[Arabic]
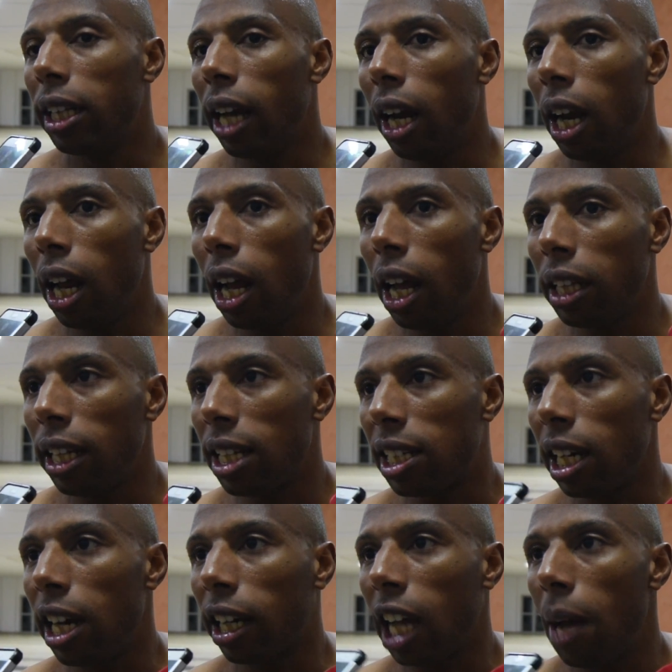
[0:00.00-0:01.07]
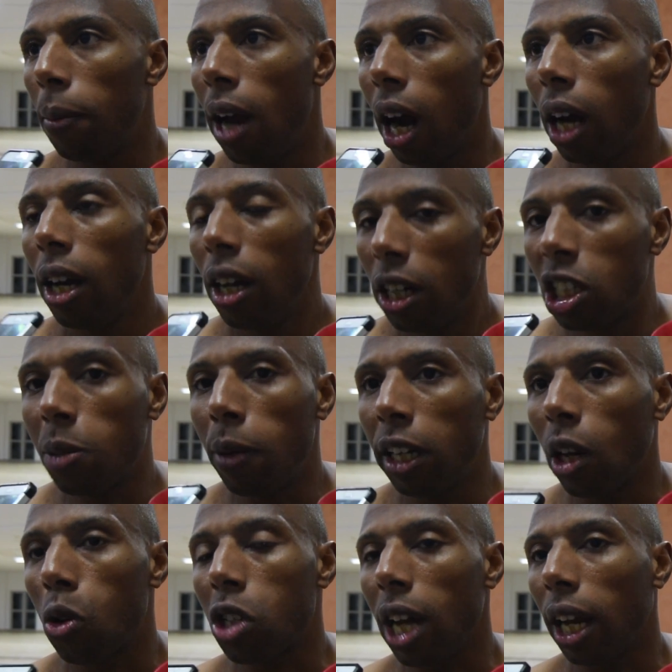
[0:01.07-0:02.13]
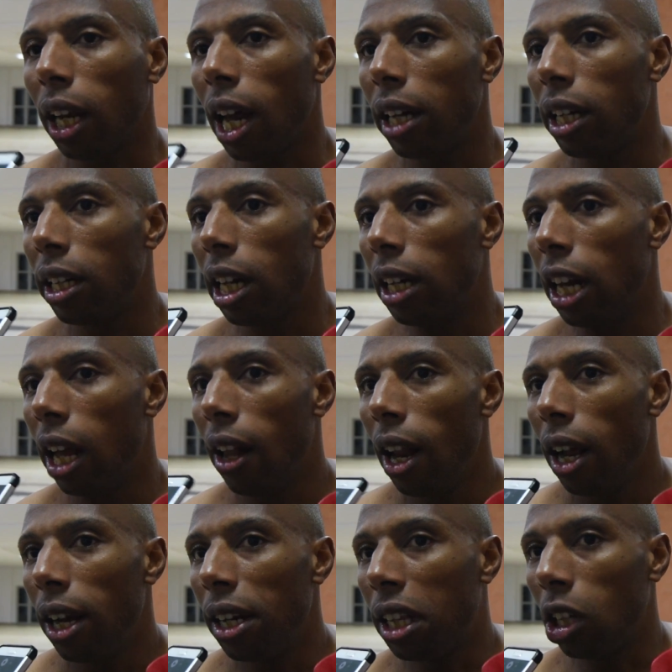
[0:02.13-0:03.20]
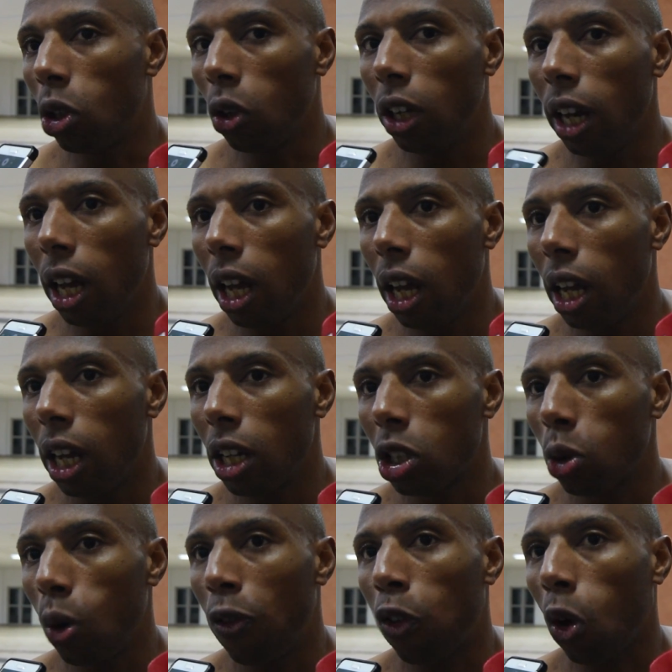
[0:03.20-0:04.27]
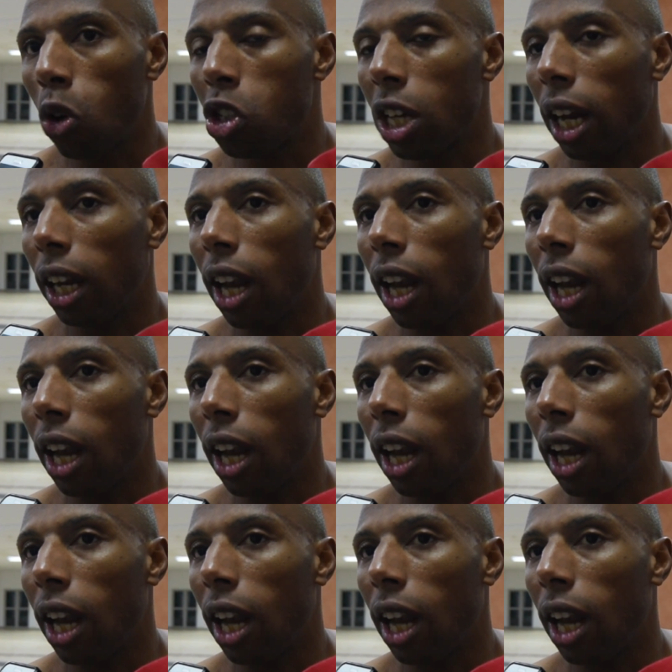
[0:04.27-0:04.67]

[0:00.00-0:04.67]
ديال ديال سنه كامله نتمنى ان شاء الله اننا نزيدوا نتوفقوا ان شاء